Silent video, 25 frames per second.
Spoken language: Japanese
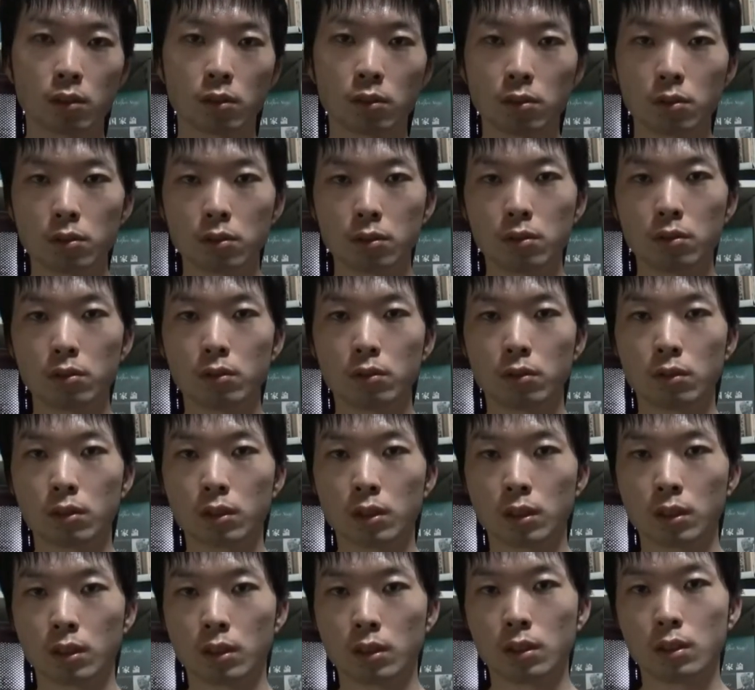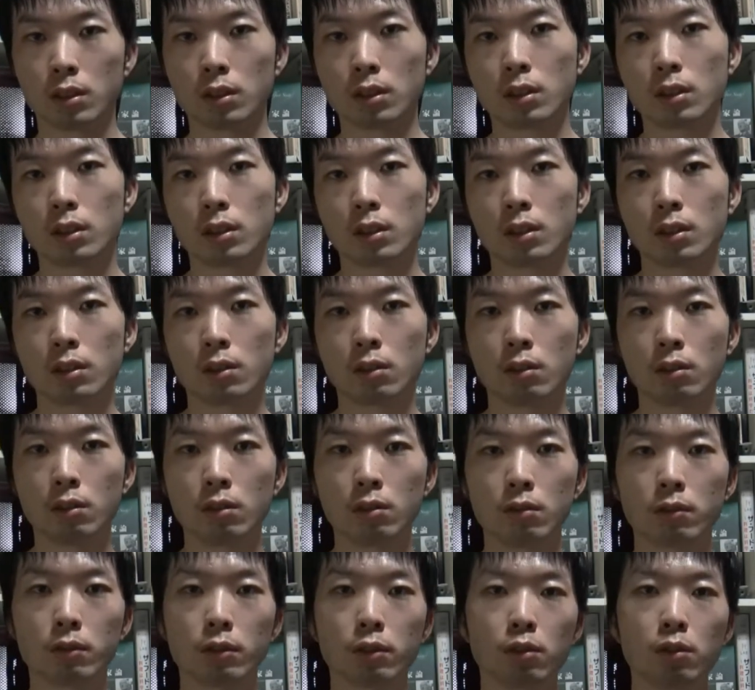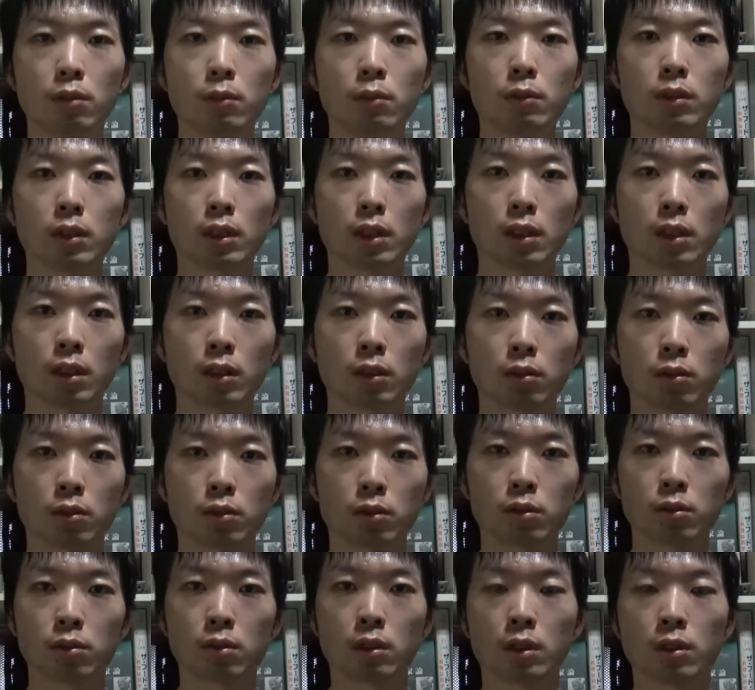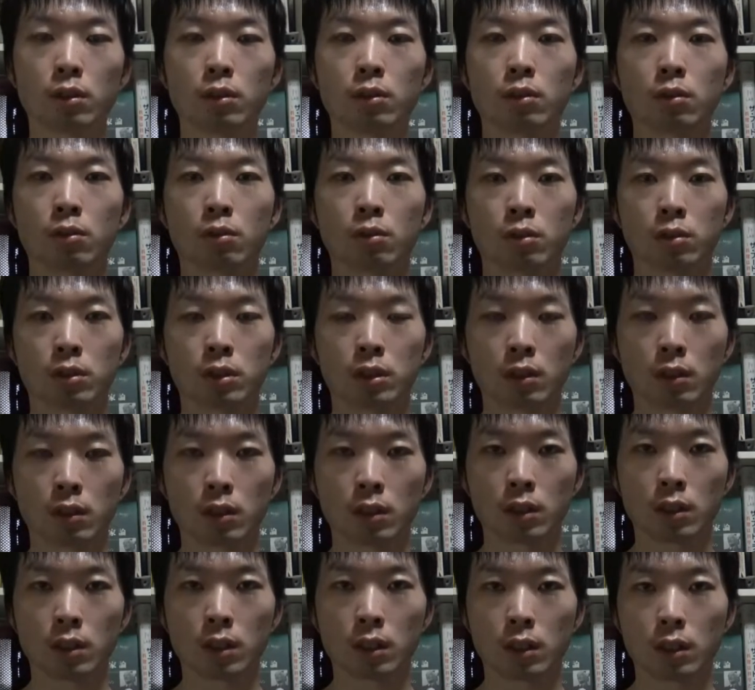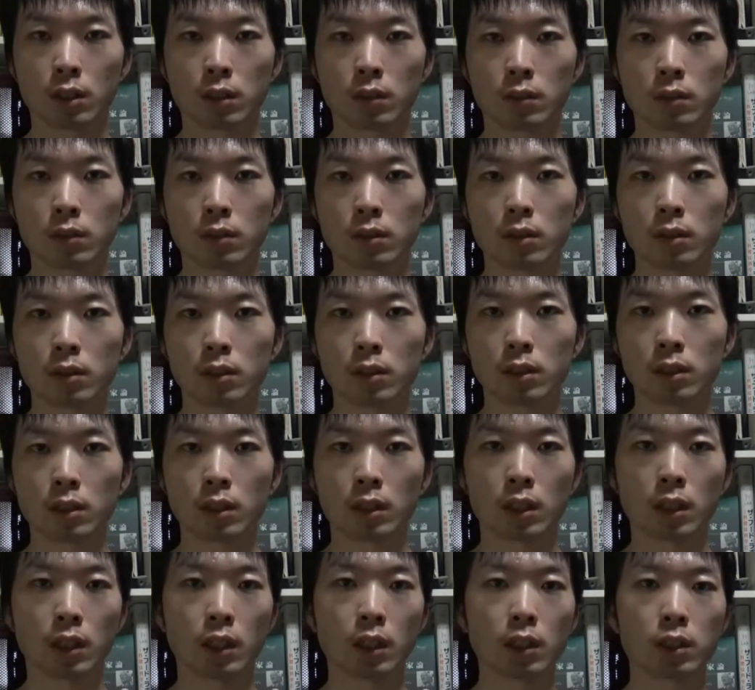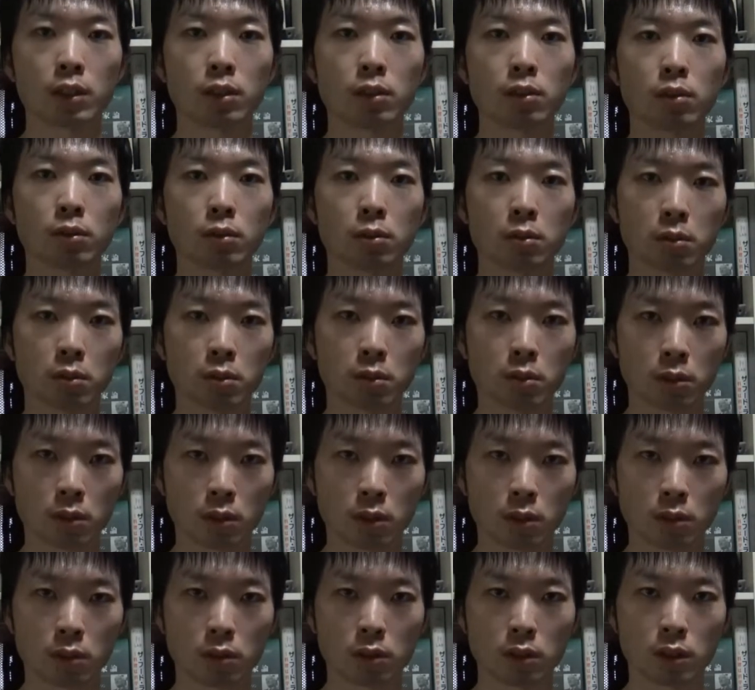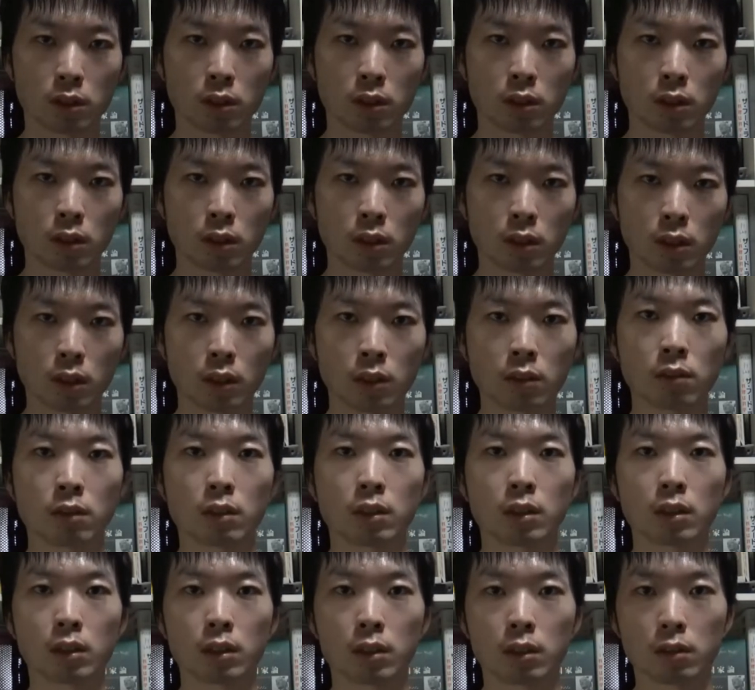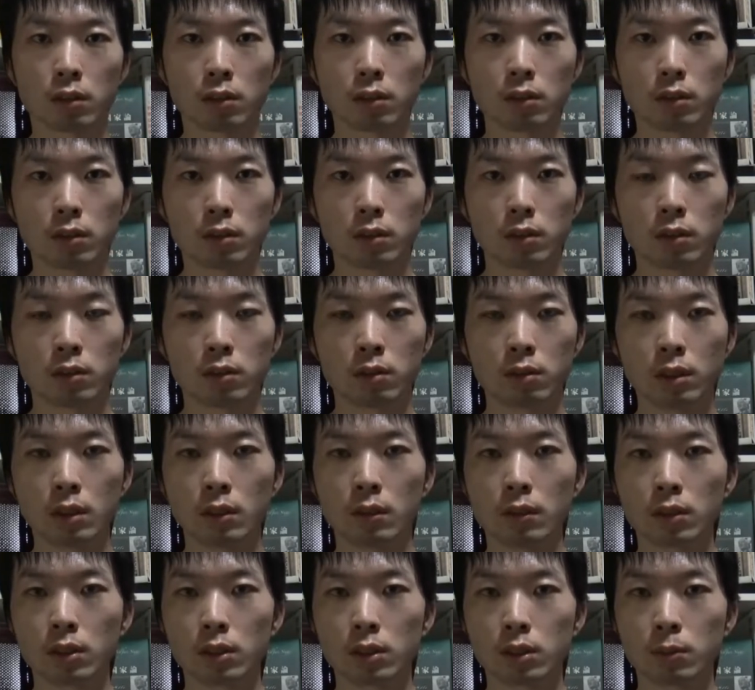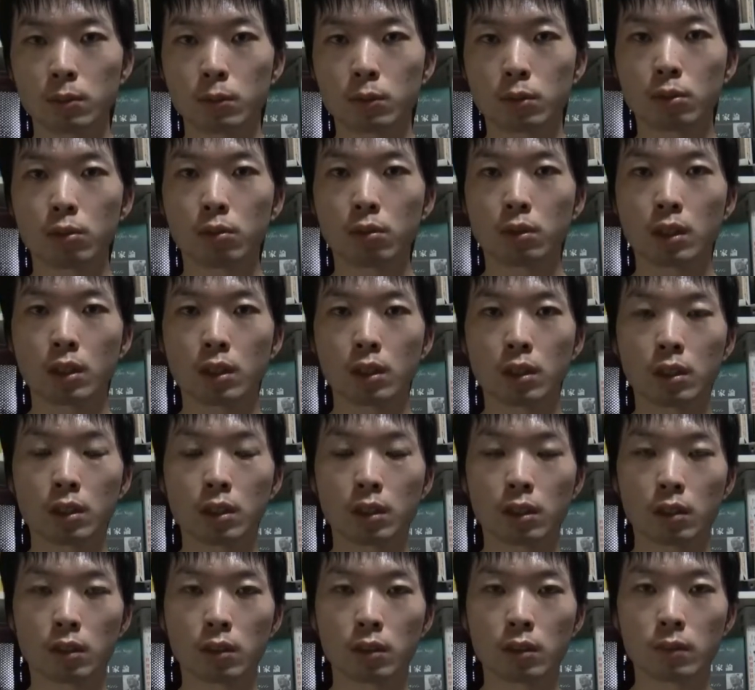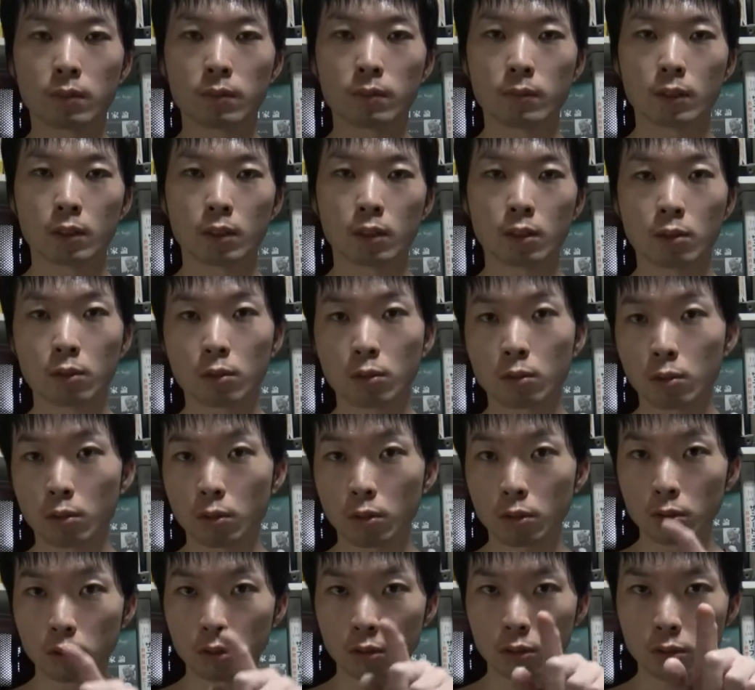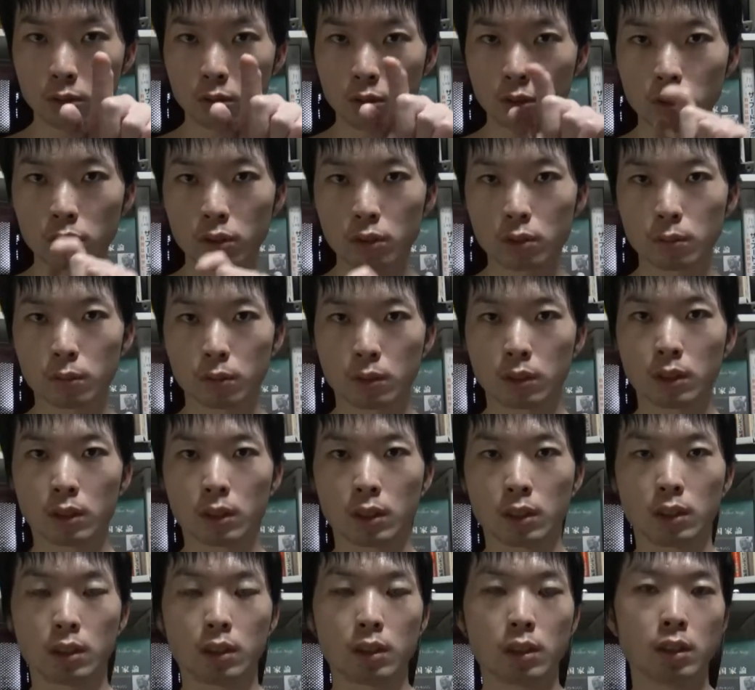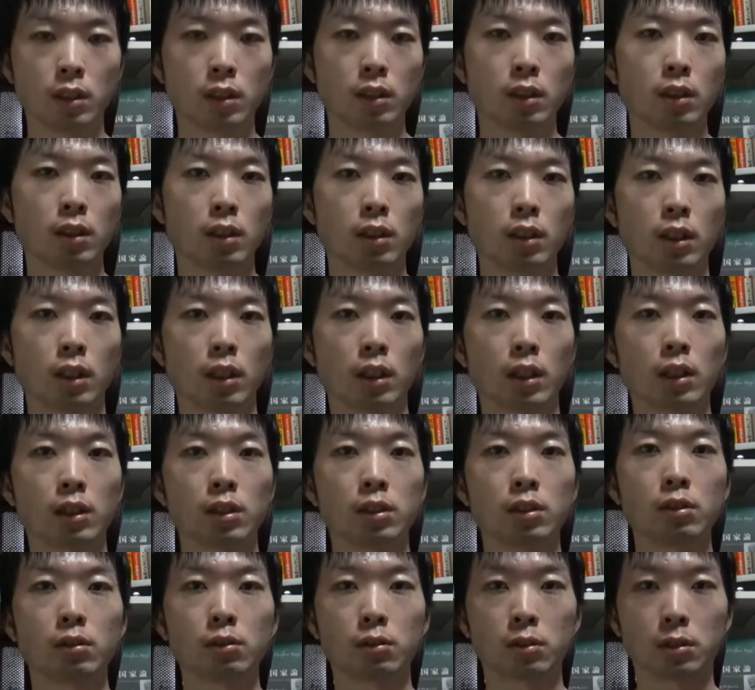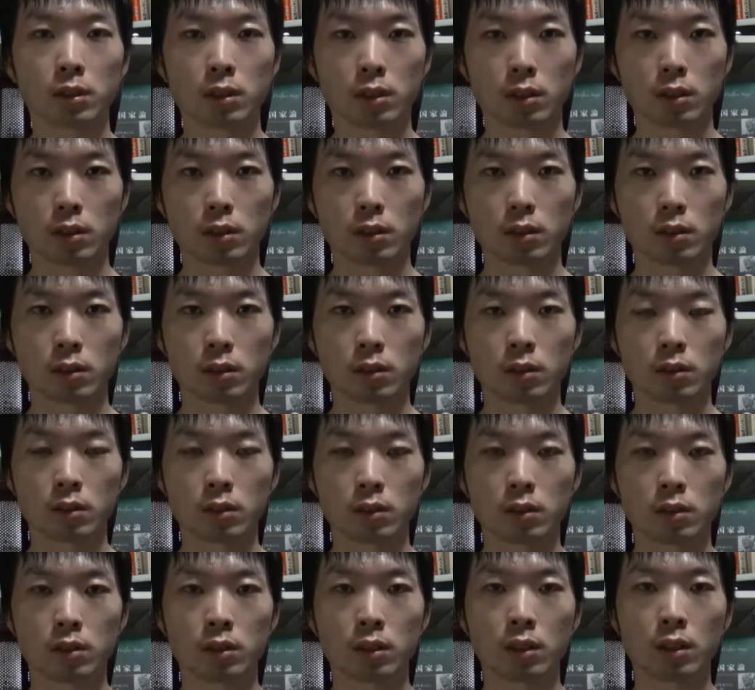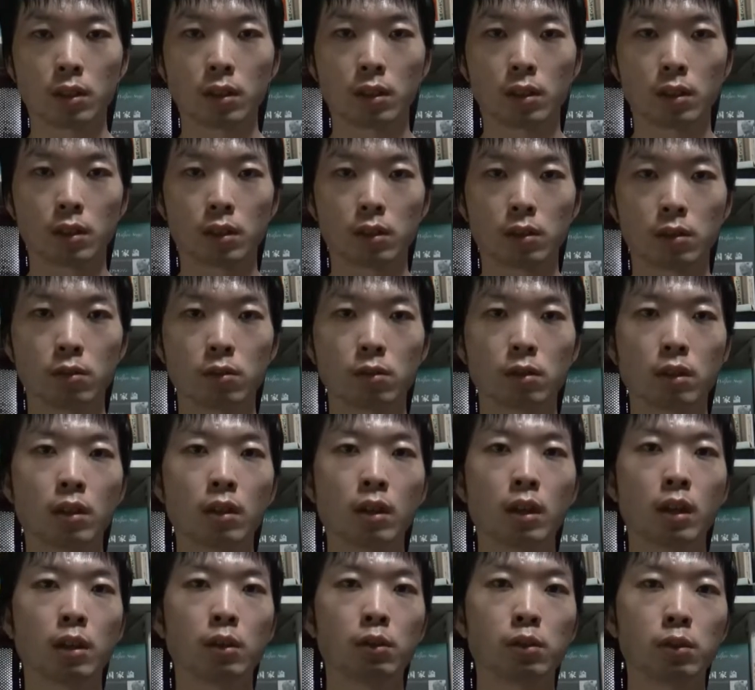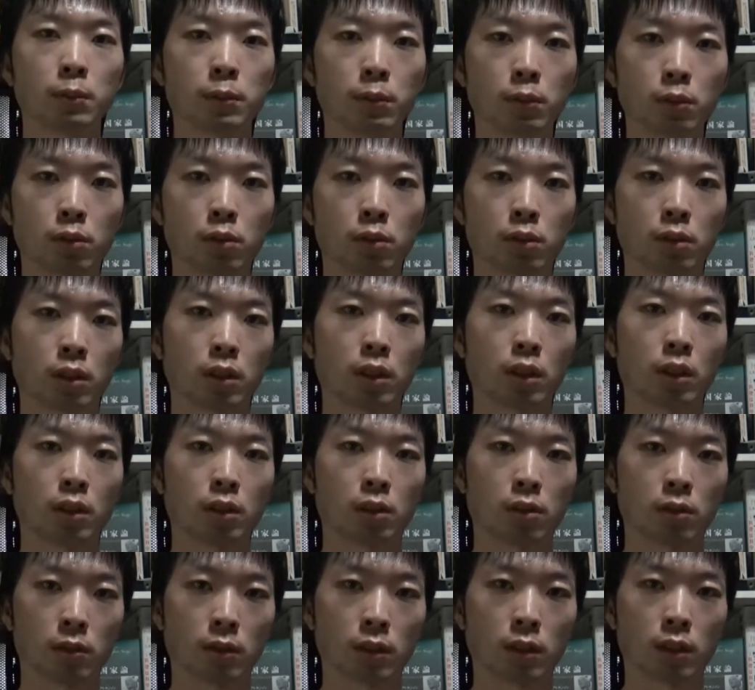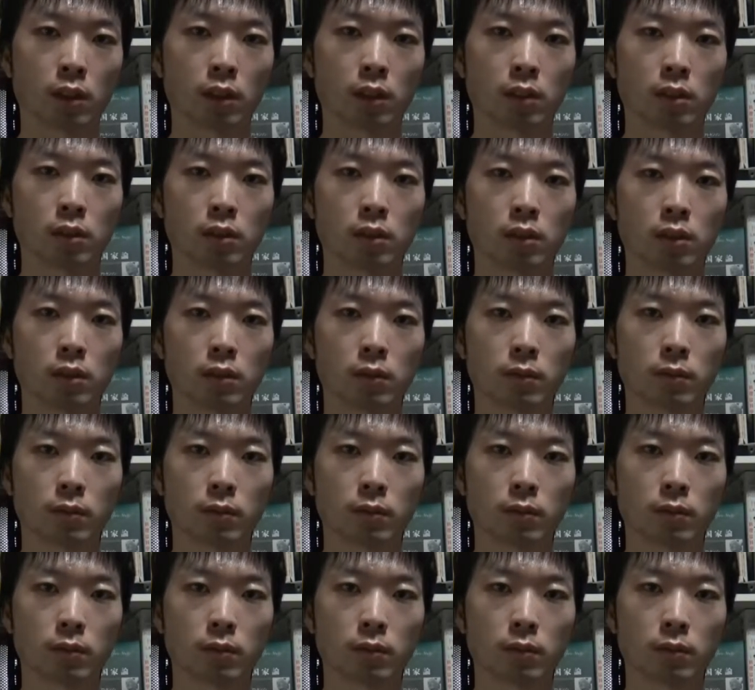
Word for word: この本に本を読むだけだと消化不良を起こしちゃうから、話をするといいよって内容が書かれている。それは私も同感で、こういう YouTube に話をしして動画をアウトプットしてたりするわけです。